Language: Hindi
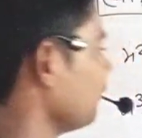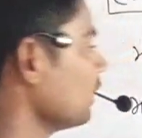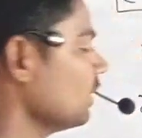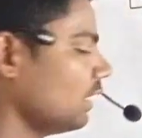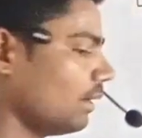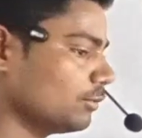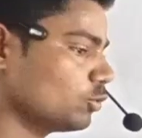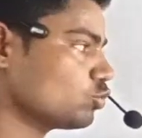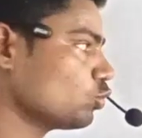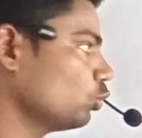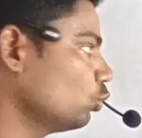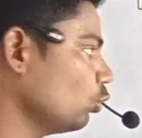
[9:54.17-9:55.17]
था अब
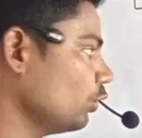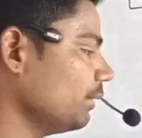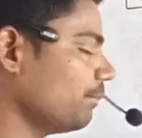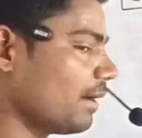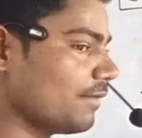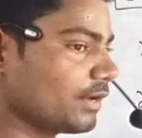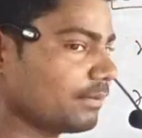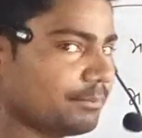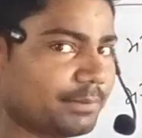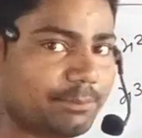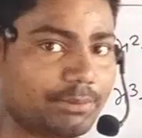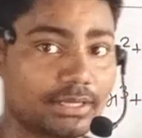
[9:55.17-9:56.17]
दोस्तों दो ही पावर
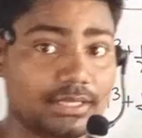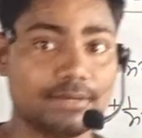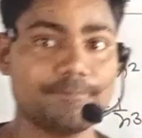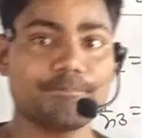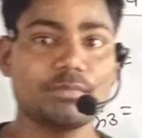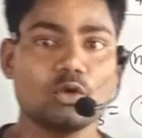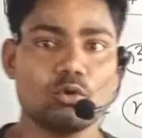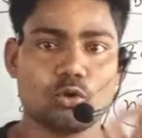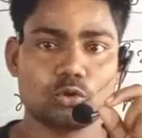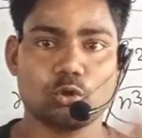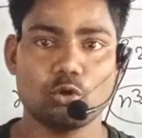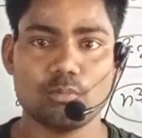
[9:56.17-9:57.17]
हमने पढ़ी हैं
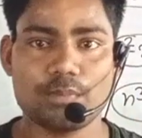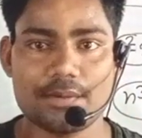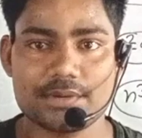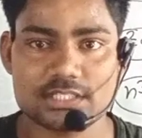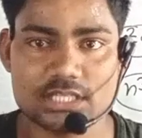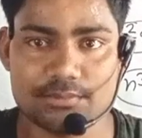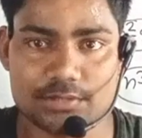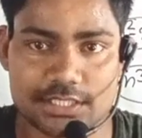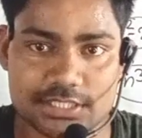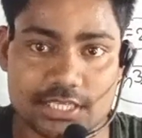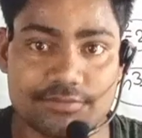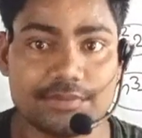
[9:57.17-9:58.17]
और दोनों पावर से हम
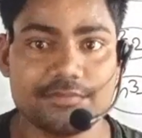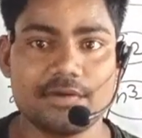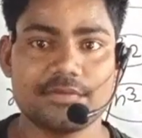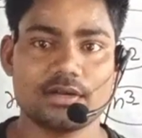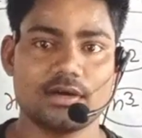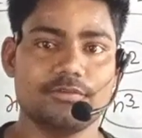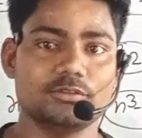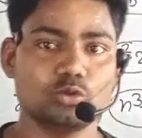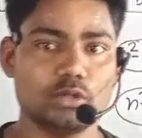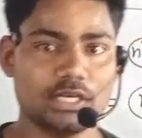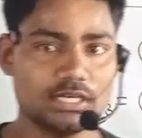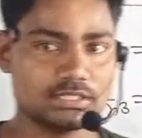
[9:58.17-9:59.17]
किसी भी पावर अब
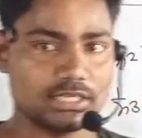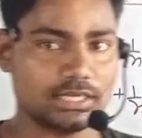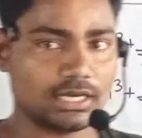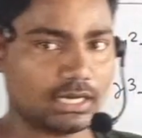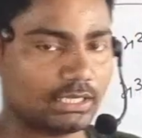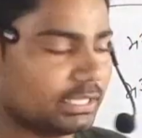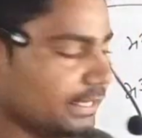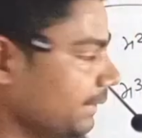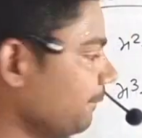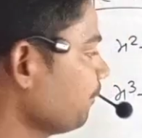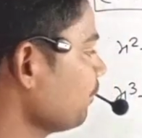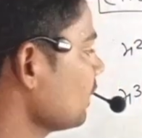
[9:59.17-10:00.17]
जो है यहाँ से निकाल
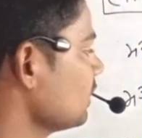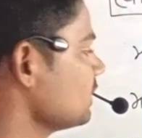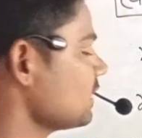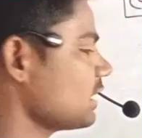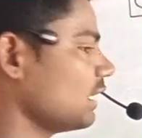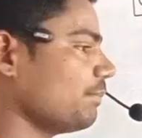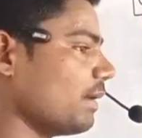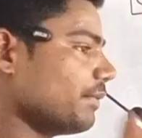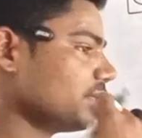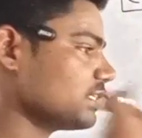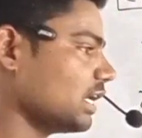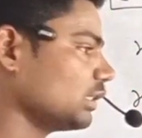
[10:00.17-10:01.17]
देंगे जैसे कि
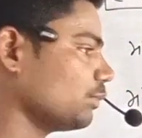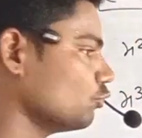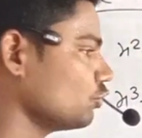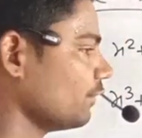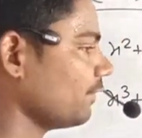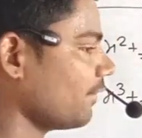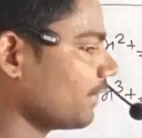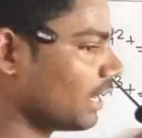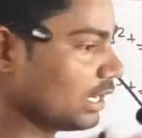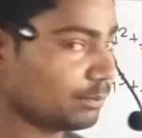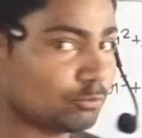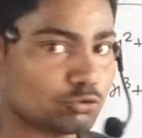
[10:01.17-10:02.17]
पावर सात पूछे
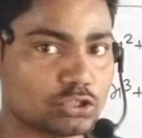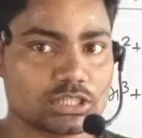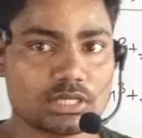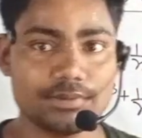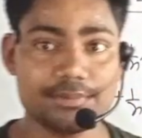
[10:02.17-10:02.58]
पावर आठ पूछे